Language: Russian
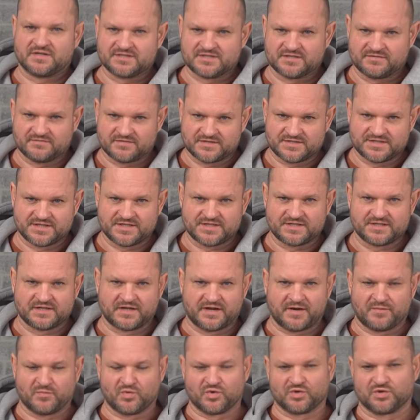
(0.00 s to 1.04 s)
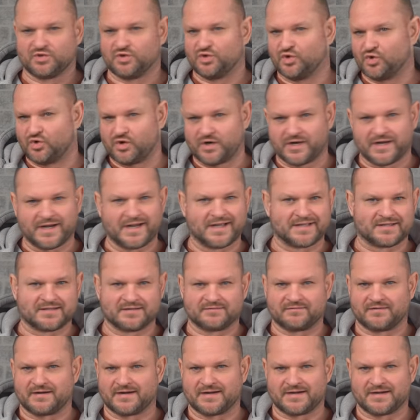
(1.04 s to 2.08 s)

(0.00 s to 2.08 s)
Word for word: завозить на ремонт. До этого